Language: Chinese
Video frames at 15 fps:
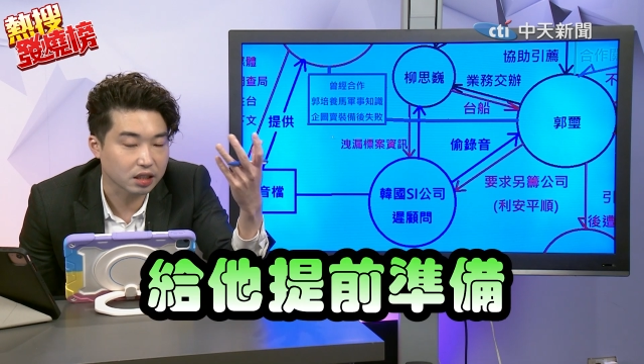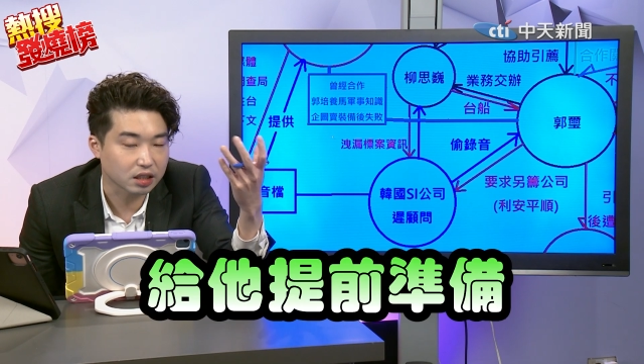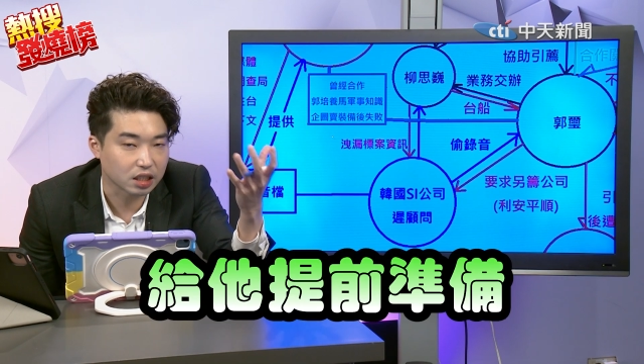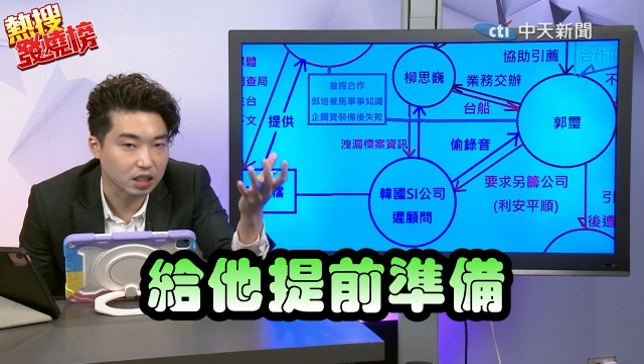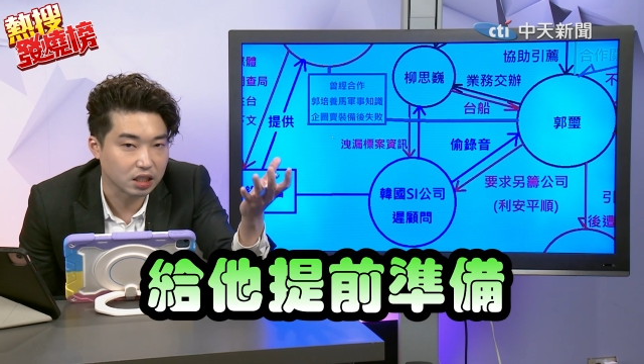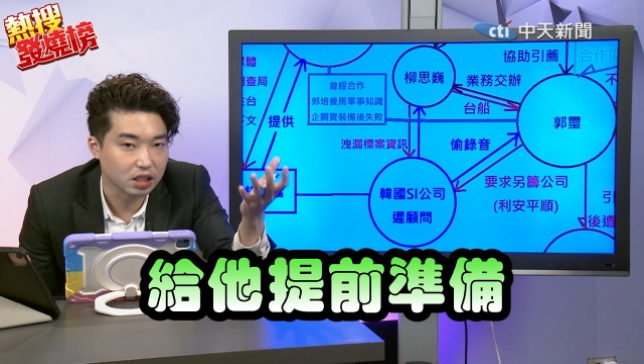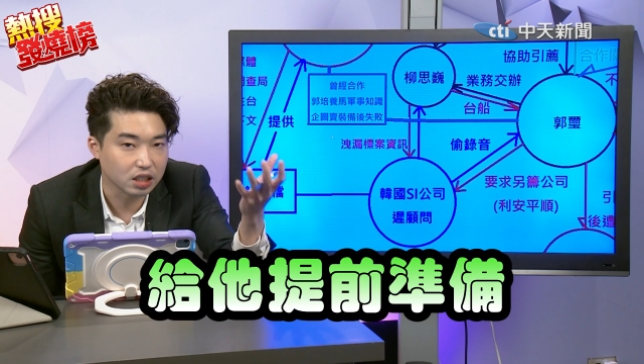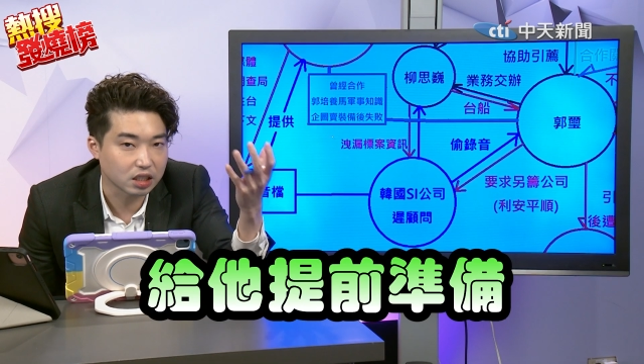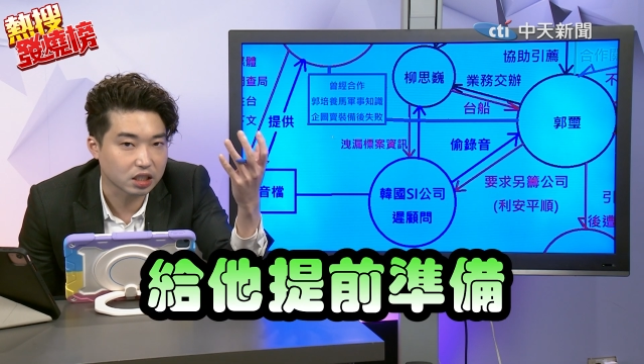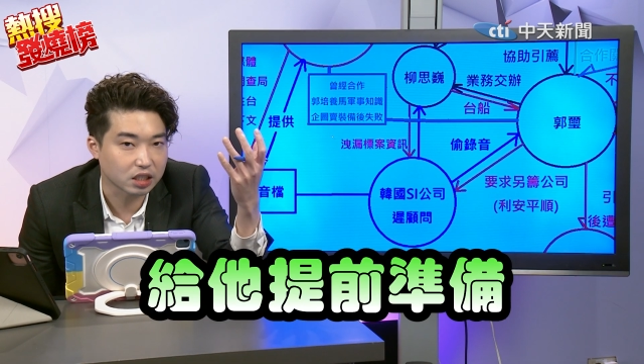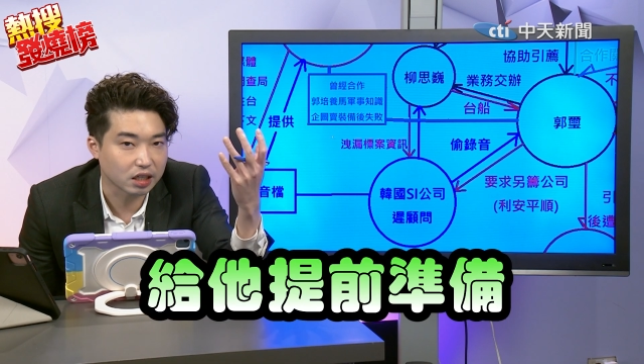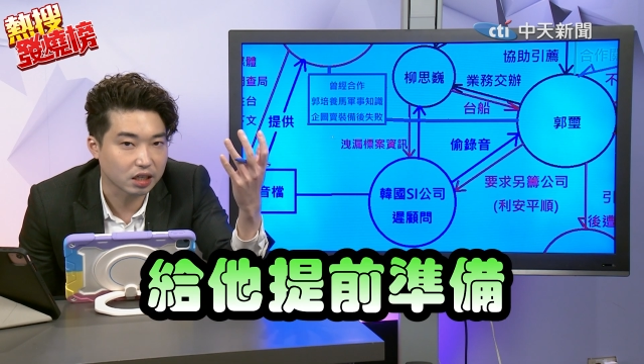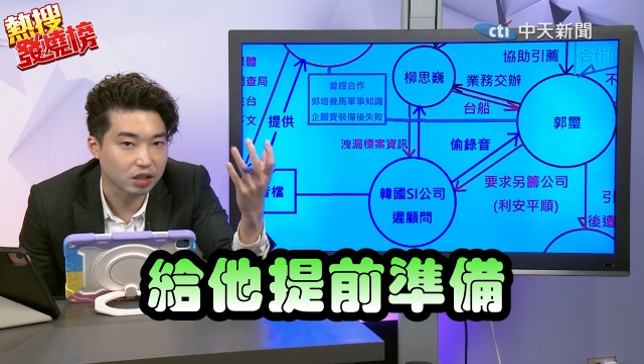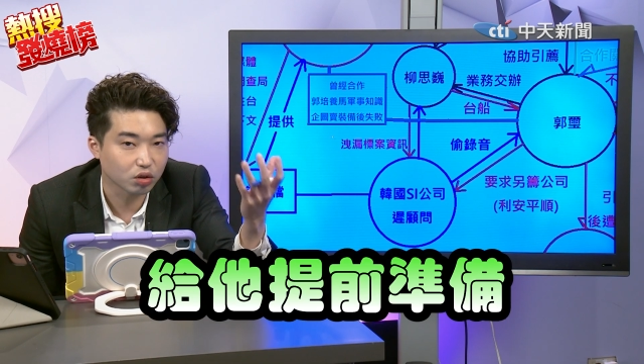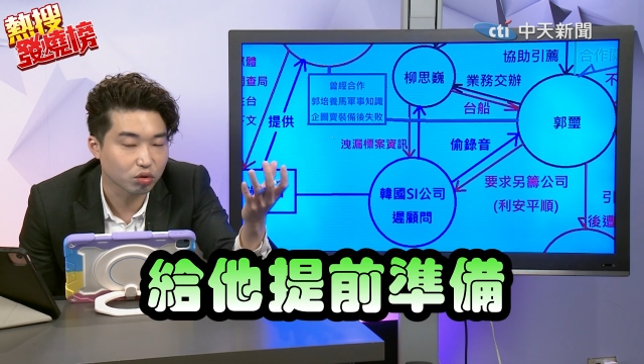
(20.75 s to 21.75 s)
提
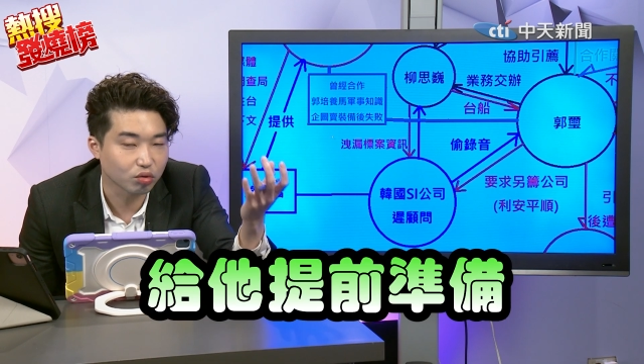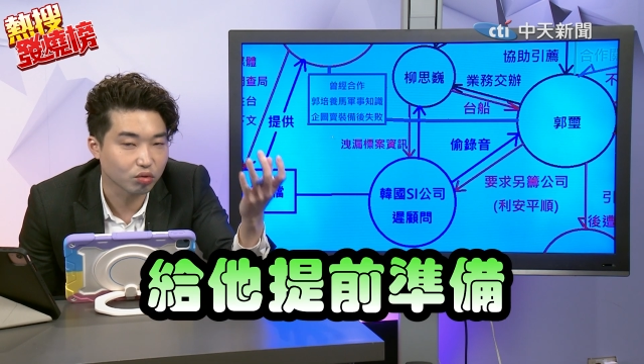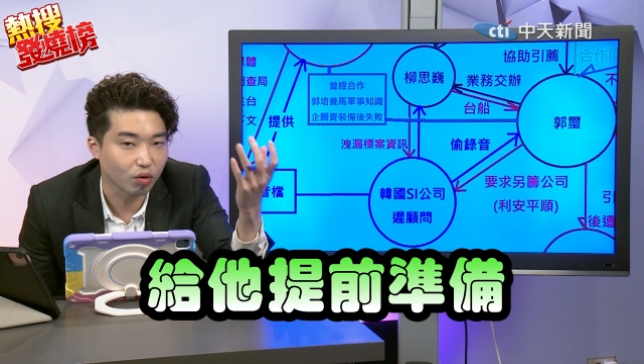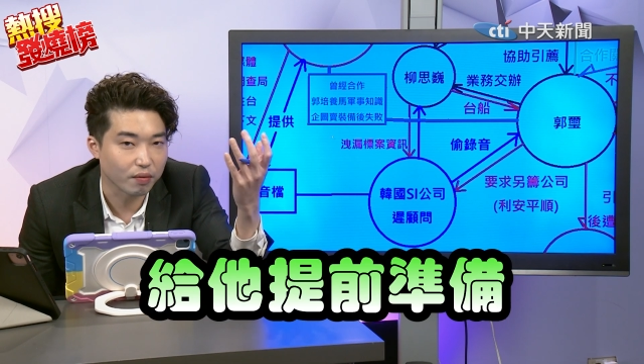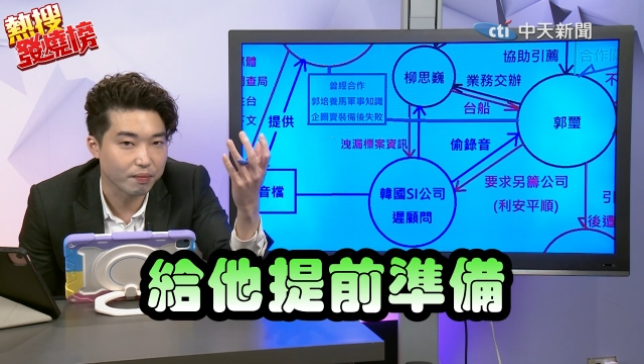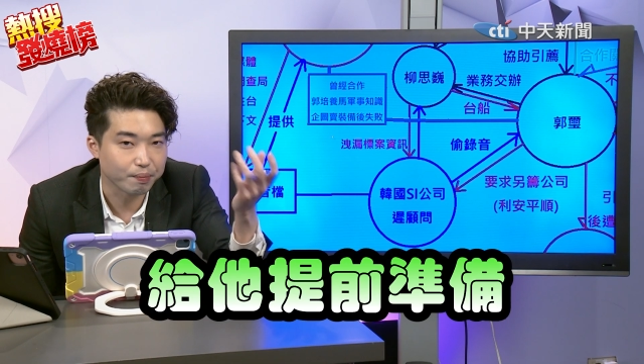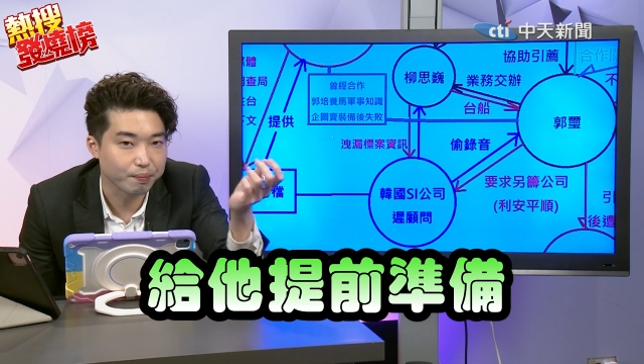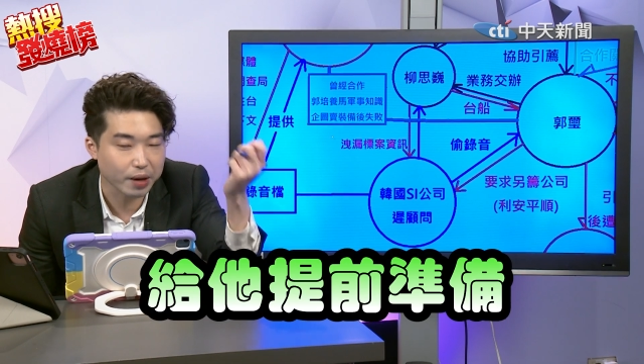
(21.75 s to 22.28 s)
前准